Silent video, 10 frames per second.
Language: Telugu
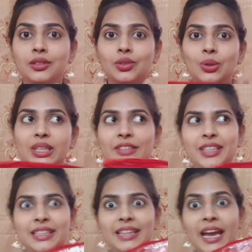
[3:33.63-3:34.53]
సో
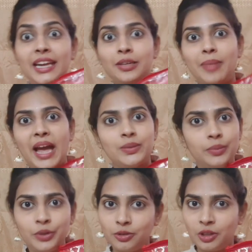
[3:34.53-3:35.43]
ఇవి దేనికి
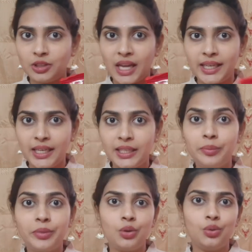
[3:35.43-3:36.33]
మ్యాక్సిమం యూజ్ అవుతాయి
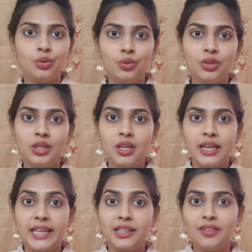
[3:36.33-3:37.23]
అంటే మీరు
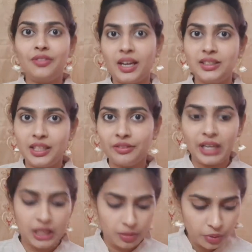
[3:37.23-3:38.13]
ఏదైనా ఫంక్షన్కి
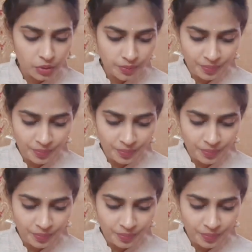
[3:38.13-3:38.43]
వెళ్ళినప్పుడు